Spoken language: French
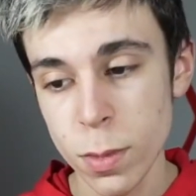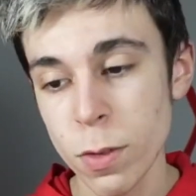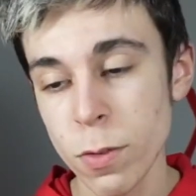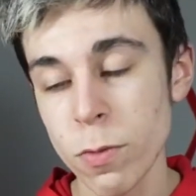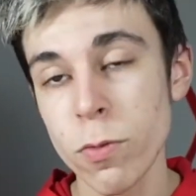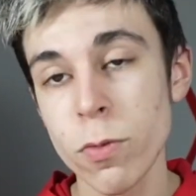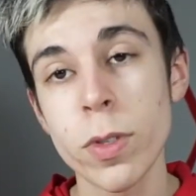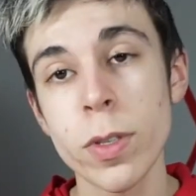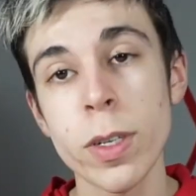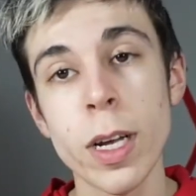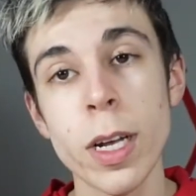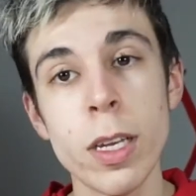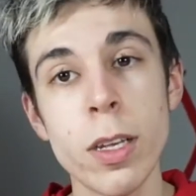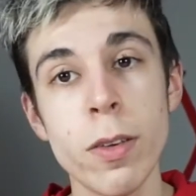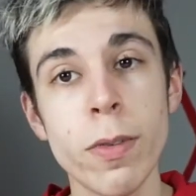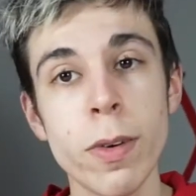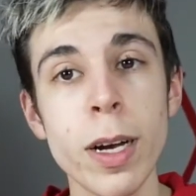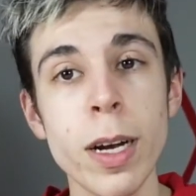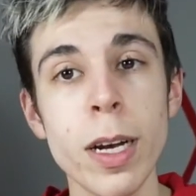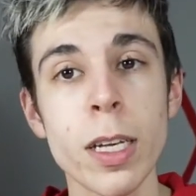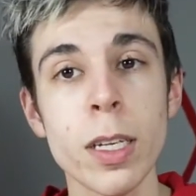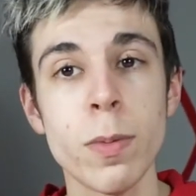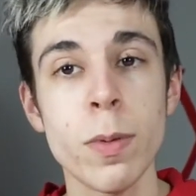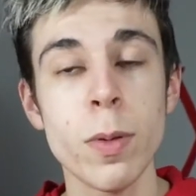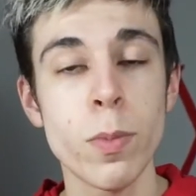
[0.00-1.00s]
vous serez
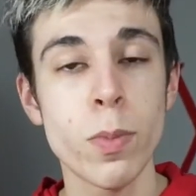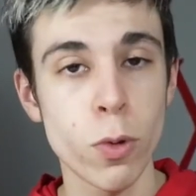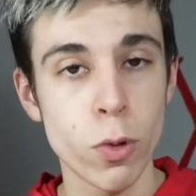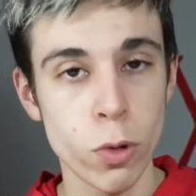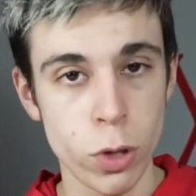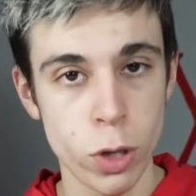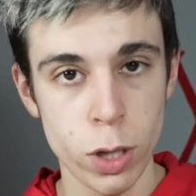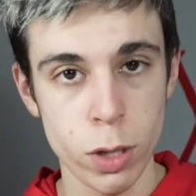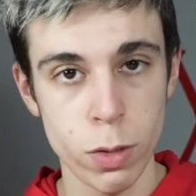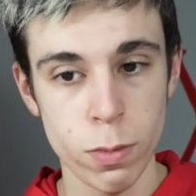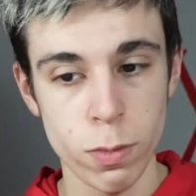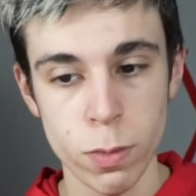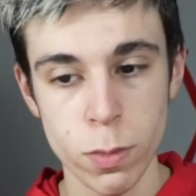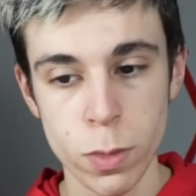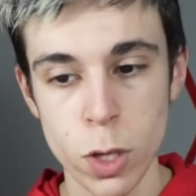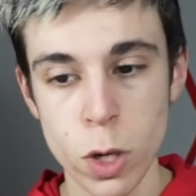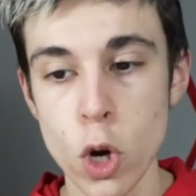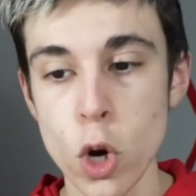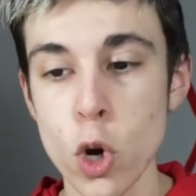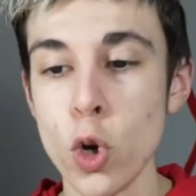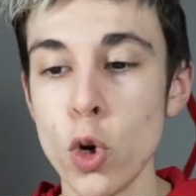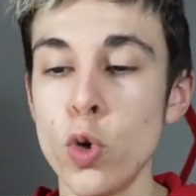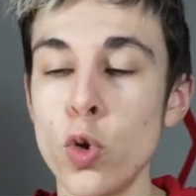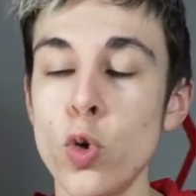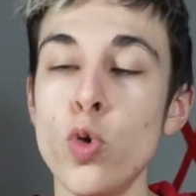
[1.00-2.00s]
livré la semaine prochaine.
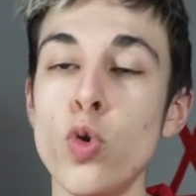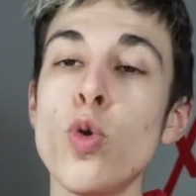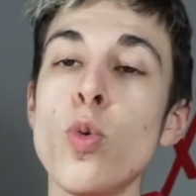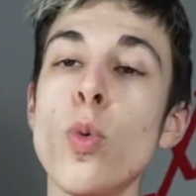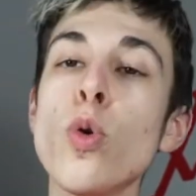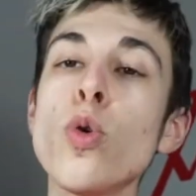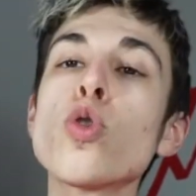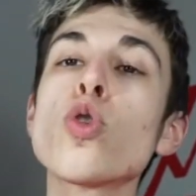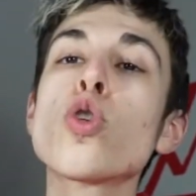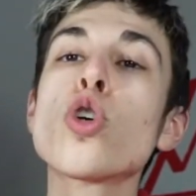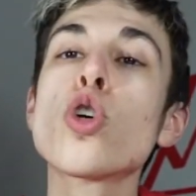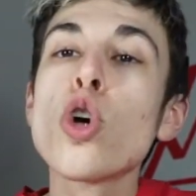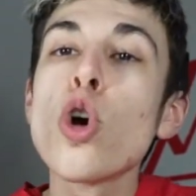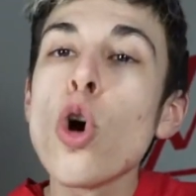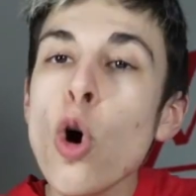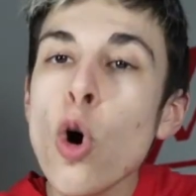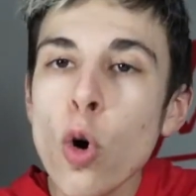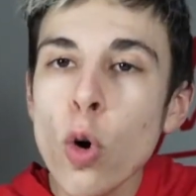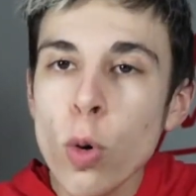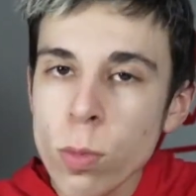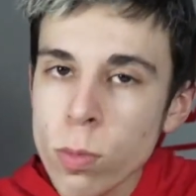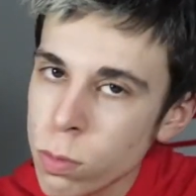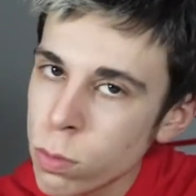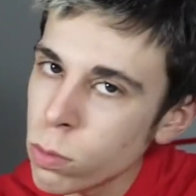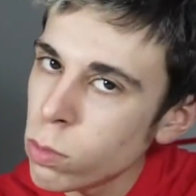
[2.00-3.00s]
Je demande quand
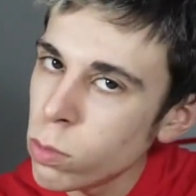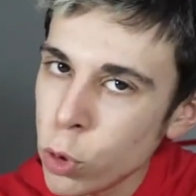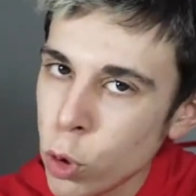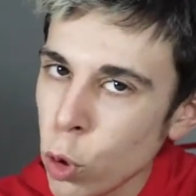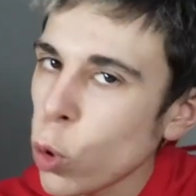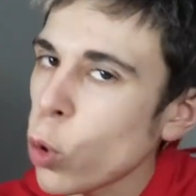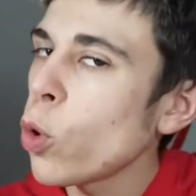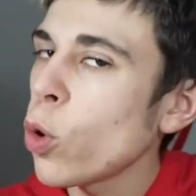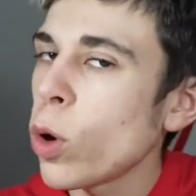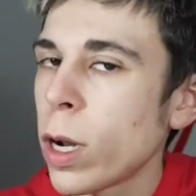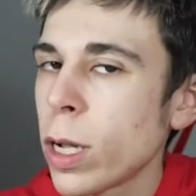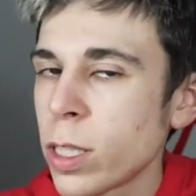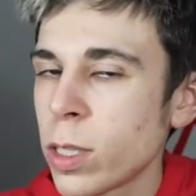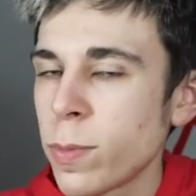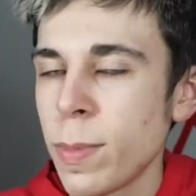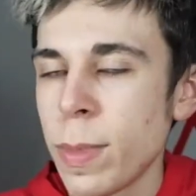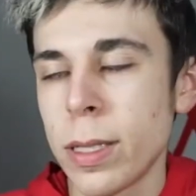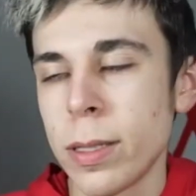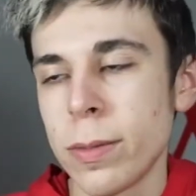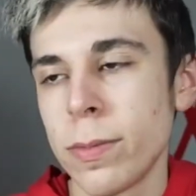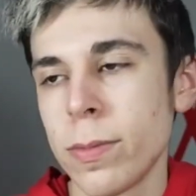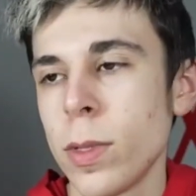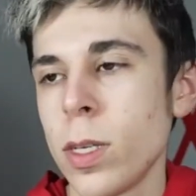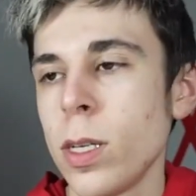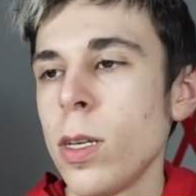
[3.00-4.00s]
durant la
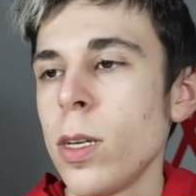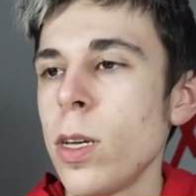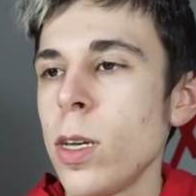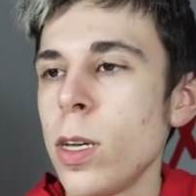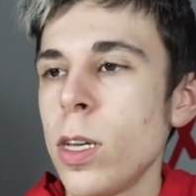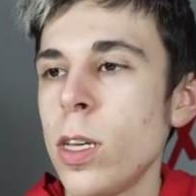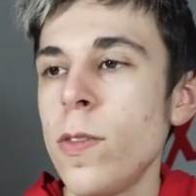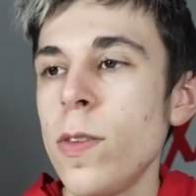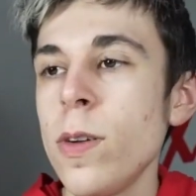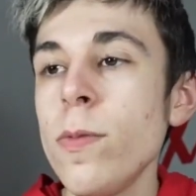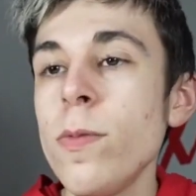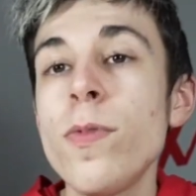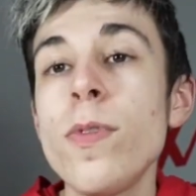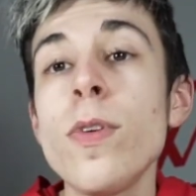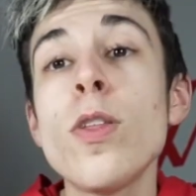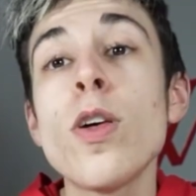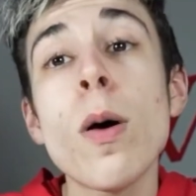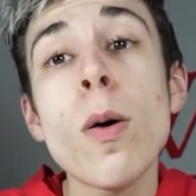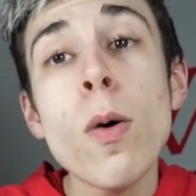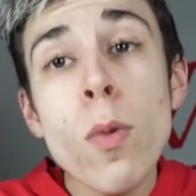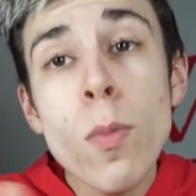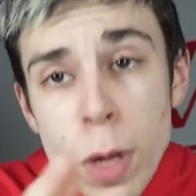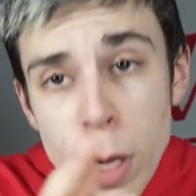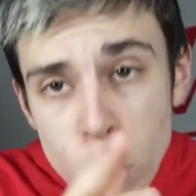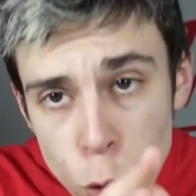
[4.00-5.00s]
semaine. Il vient me
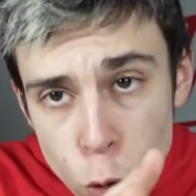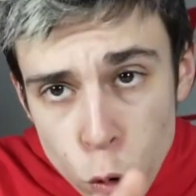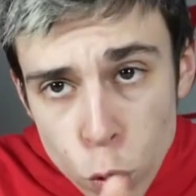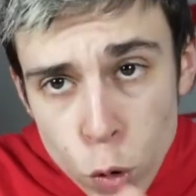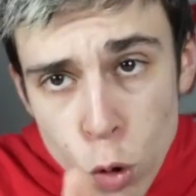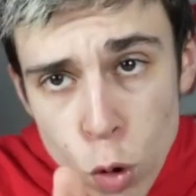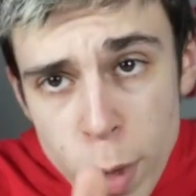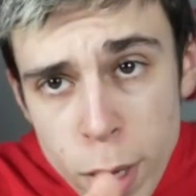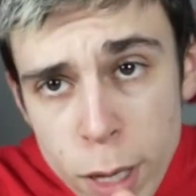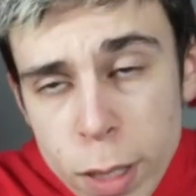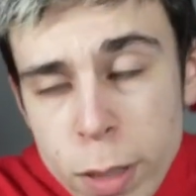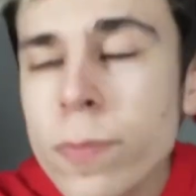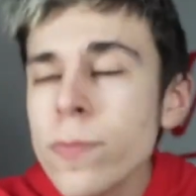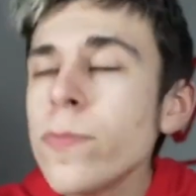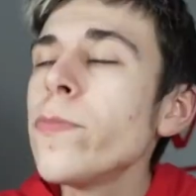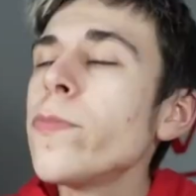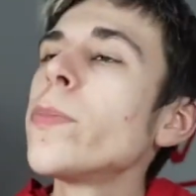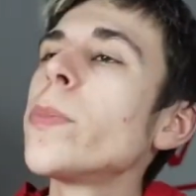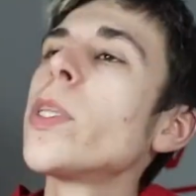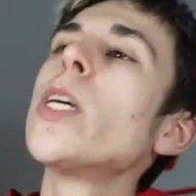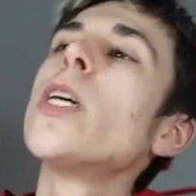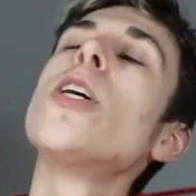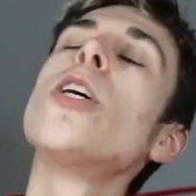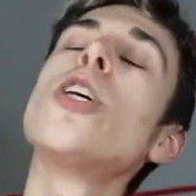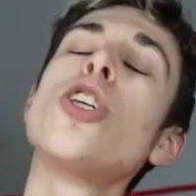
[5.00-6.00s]
finalement milieu de semaine.
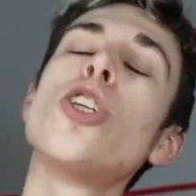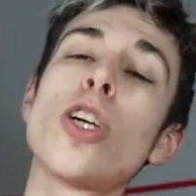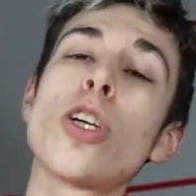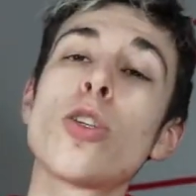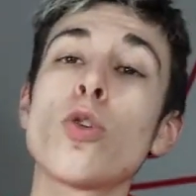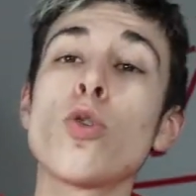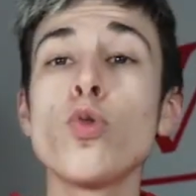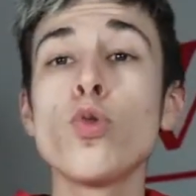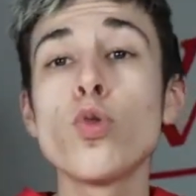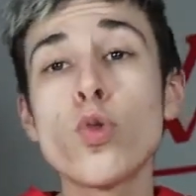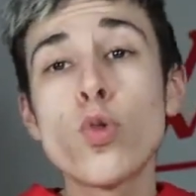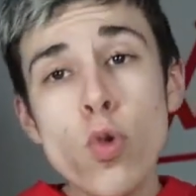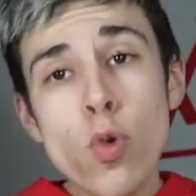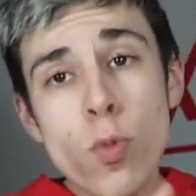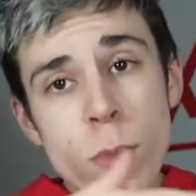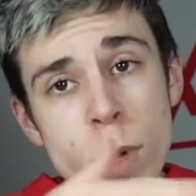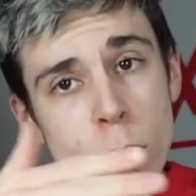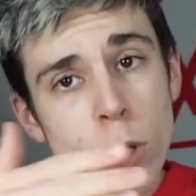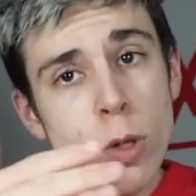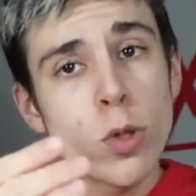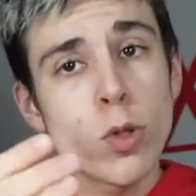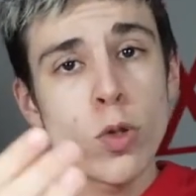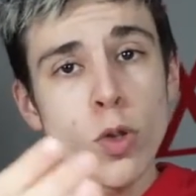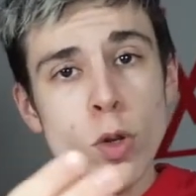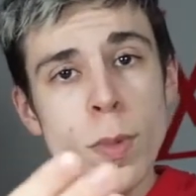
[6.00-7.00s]
J'attends du coup
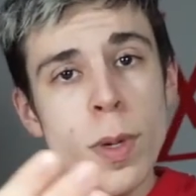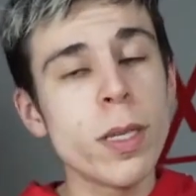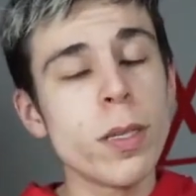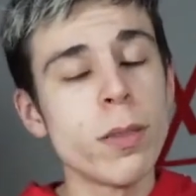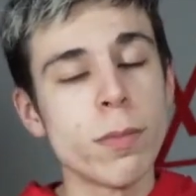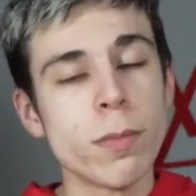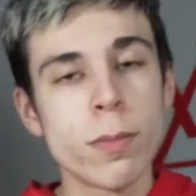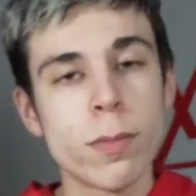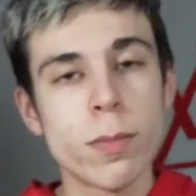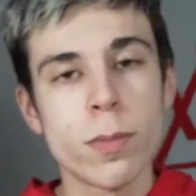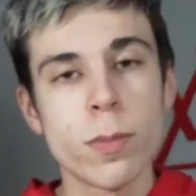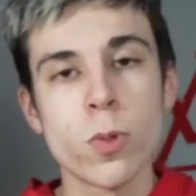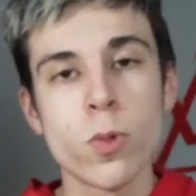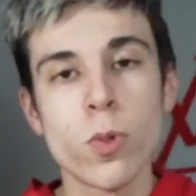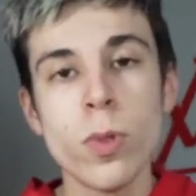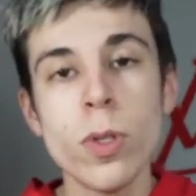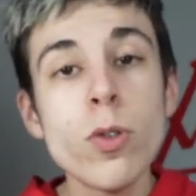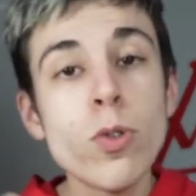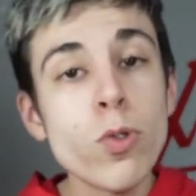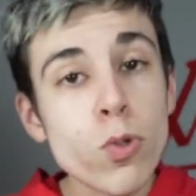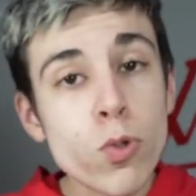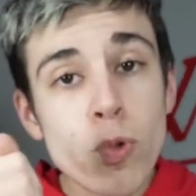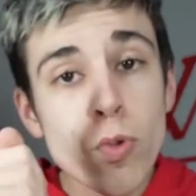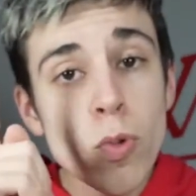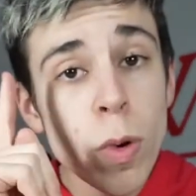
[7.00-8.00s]
milieu de semaine. On
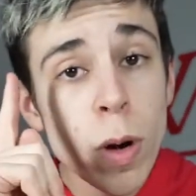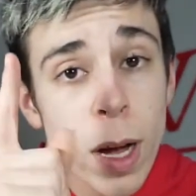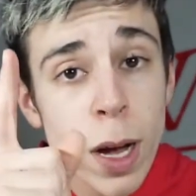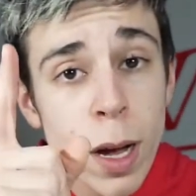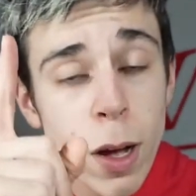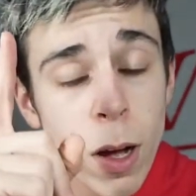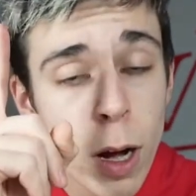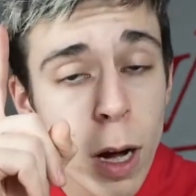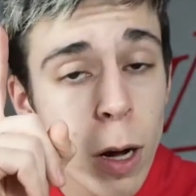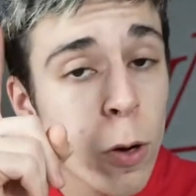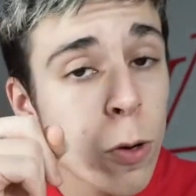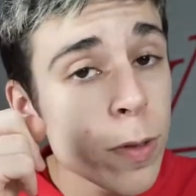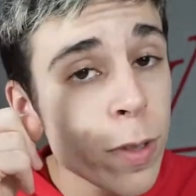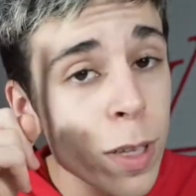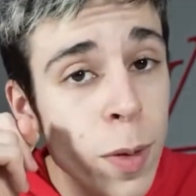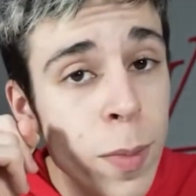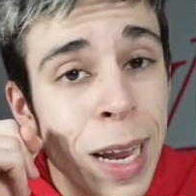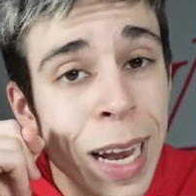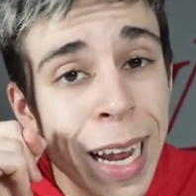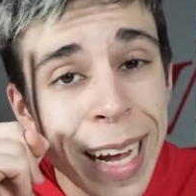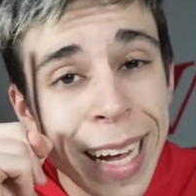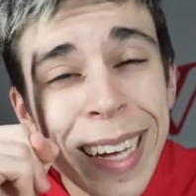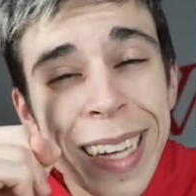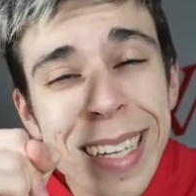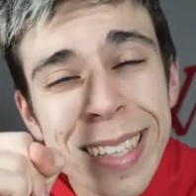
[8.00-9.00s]
est du coup là à
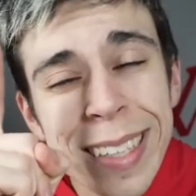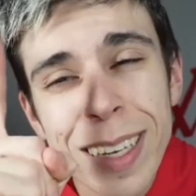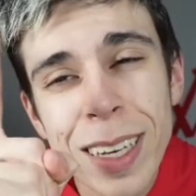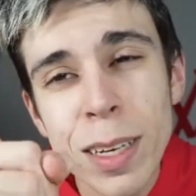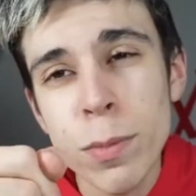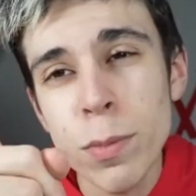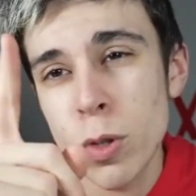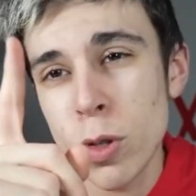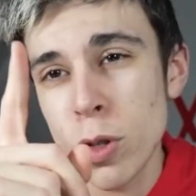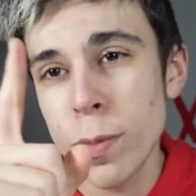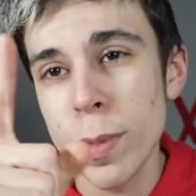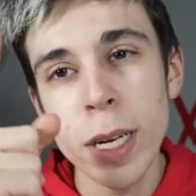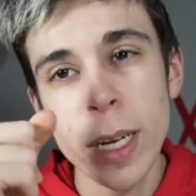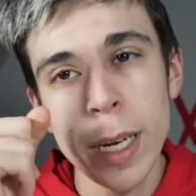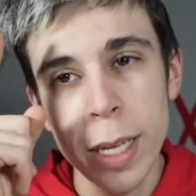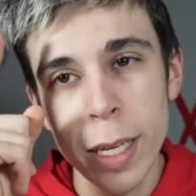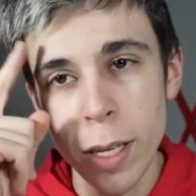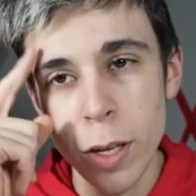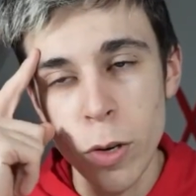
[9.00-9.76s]
entamer la quatrième semaine,